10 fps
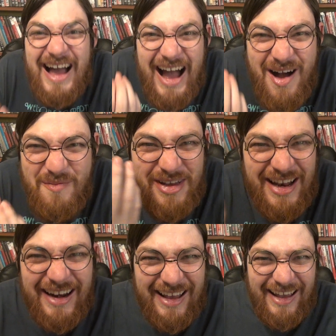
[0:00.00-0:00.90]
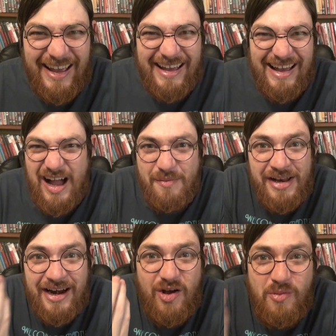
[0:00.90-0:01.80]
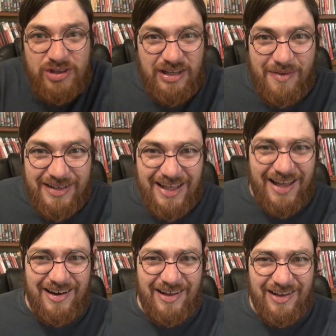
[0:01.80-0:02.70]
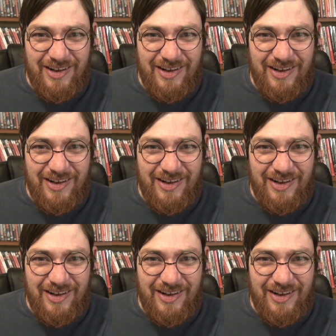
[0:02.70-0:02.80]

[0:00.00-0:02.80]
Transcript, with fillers: ¿A mirar qué? ¿A mirar cómo te matan?